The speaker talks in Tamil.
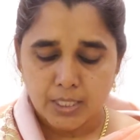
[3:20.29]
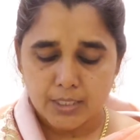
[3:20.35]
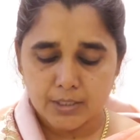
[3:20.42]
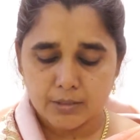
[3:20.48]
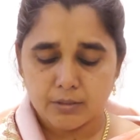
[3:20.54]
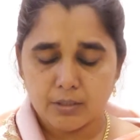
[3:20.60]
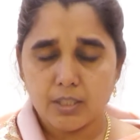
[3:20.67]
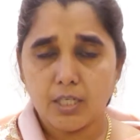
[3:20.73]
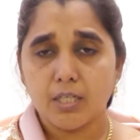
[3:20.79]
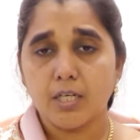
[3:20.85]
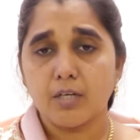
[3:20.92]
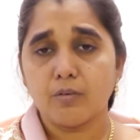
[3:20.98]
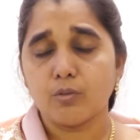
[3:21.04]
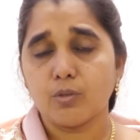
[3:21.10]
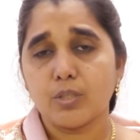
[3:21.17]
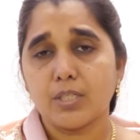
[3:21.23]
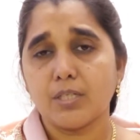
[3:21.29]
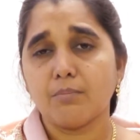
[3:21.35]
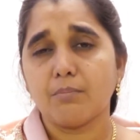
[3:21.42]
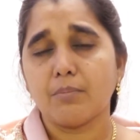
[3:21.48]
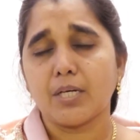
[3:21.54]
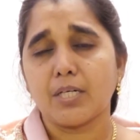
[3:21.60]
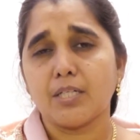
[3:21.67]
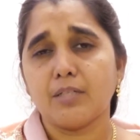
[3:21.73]
அடுத்ததாக அவருடைய
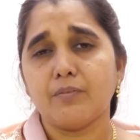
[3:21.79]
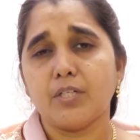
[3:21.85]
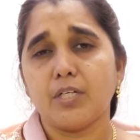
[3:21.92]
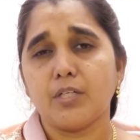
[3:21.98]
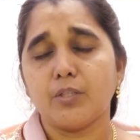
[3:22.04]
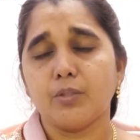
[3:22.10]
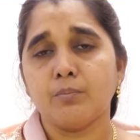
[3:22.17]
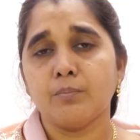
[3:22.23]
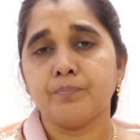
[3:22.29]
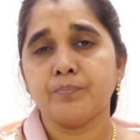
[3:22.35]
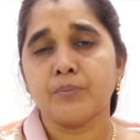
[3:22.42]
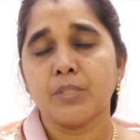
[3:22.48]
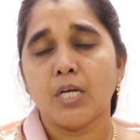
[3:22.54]
மனைவியையும்